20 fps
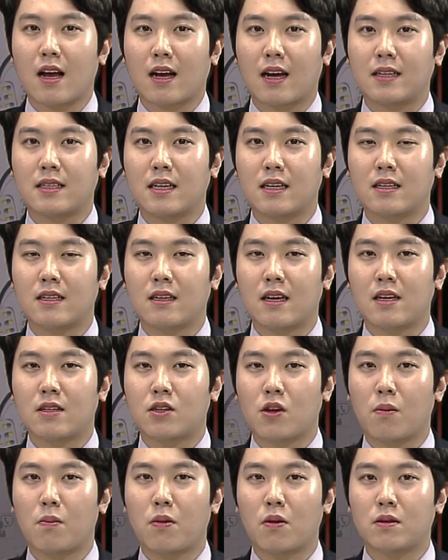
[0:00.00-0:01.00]
가장 크게
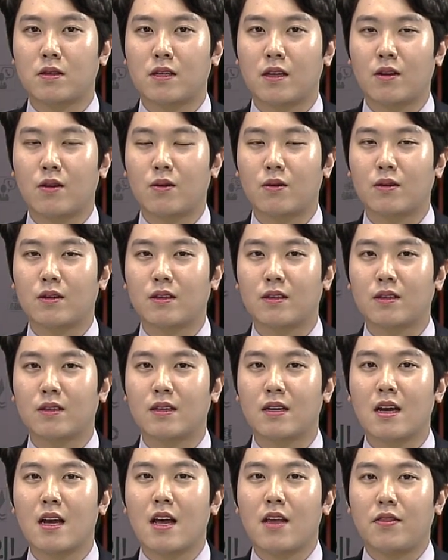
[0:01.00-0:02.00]
첫 번째로는